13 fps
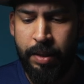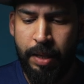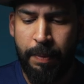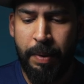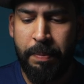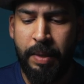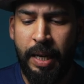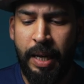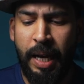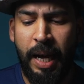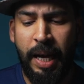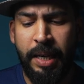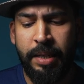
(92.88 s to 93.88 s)
تمام
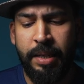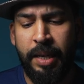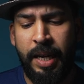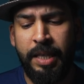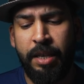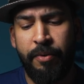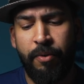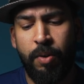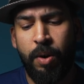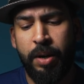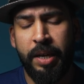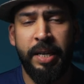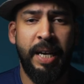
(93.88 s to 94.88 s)
الان عندي
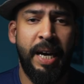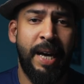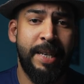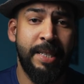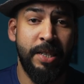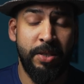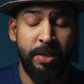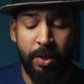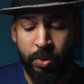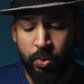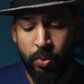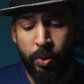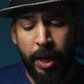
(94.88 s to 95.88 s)
فوق خيار تصدير
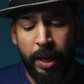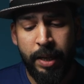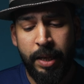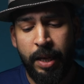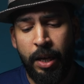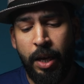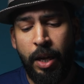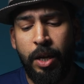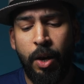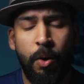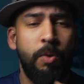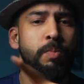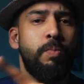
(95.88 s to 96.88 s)
الصوره اللي
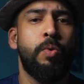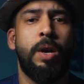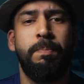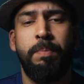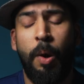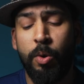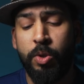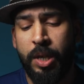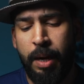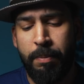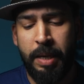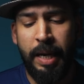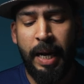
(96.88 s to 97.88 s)
هو مربع
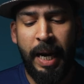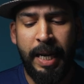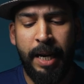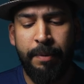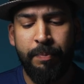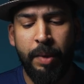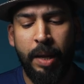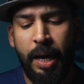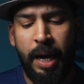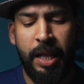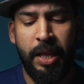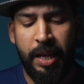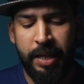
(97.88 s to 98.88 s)
وسهم للاعلى
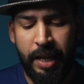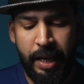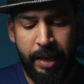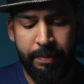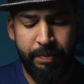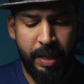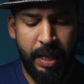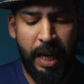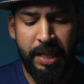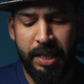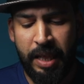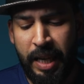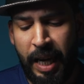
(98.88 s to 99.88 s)
اضغط عليه
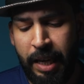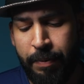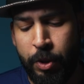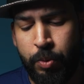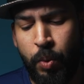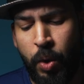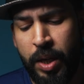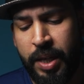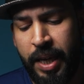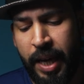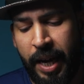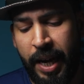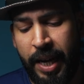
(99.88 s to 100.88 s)
الان تطلع لي مجموعه
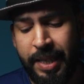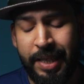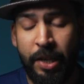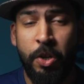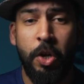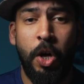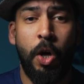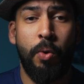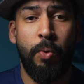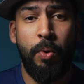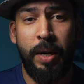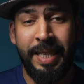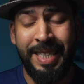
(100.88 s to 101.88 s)
خيارات
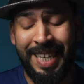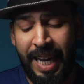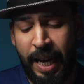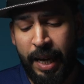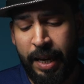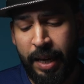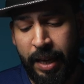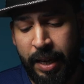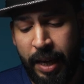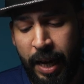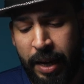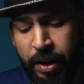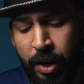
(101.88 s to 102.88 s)
اروح عند اخر
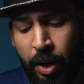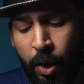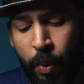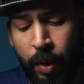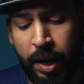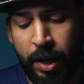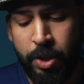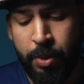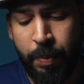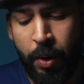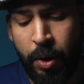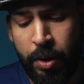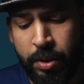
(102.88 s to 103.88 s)
خيار اللي هو
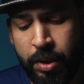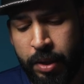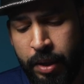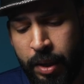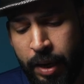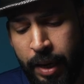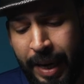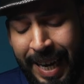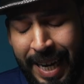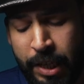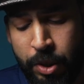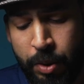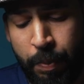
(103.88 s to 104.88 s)
اكسبورت
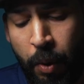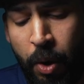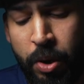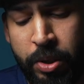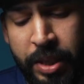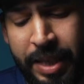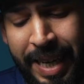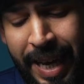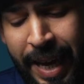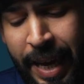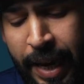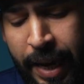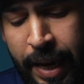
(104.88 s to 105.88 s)
اكسبورت
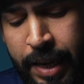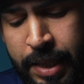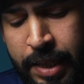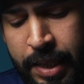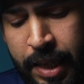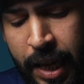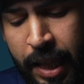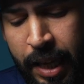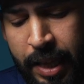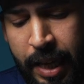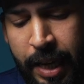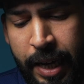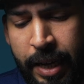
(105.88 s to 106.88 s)
اي اس
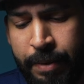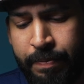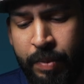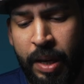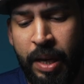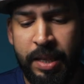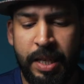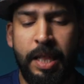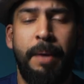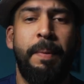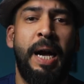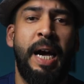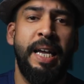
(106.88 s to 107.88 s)
اضغط عليه
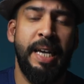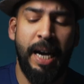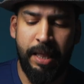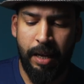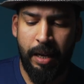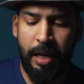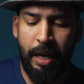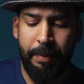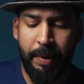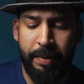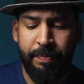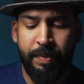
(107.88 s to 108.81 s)
تطلع معاي هذه القائمه